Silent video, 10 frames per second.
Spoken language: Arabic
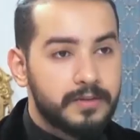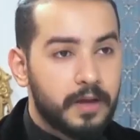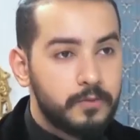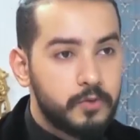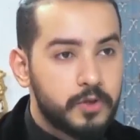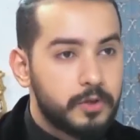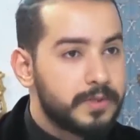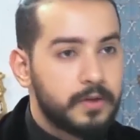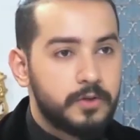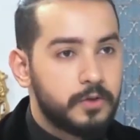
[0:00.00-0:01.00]
ينتقدوك انه ما
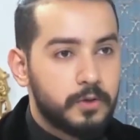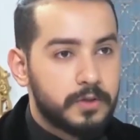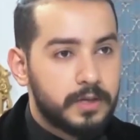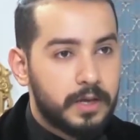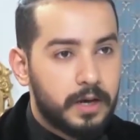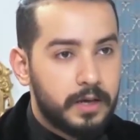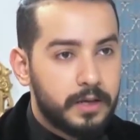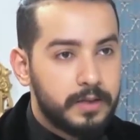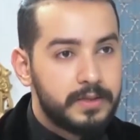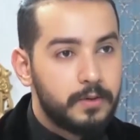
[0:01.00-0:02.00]
تحكين كردي نهائيا
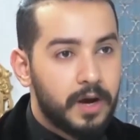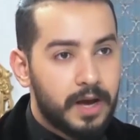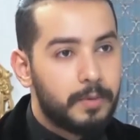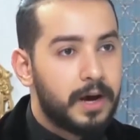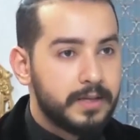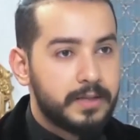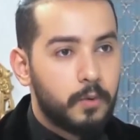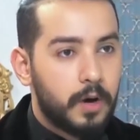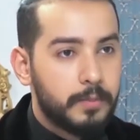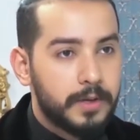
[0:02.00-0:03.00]
انت واقعه بهاي
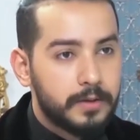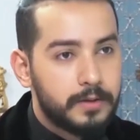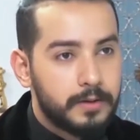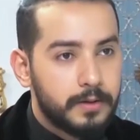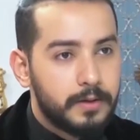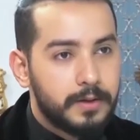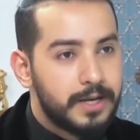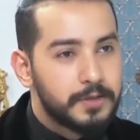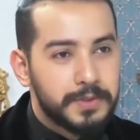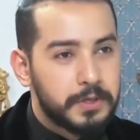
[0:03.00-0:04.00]
الدوامه شفت؟
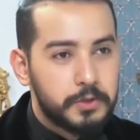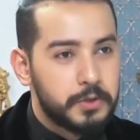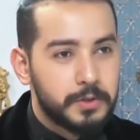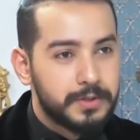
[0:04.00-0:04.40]
ليش ما تحكين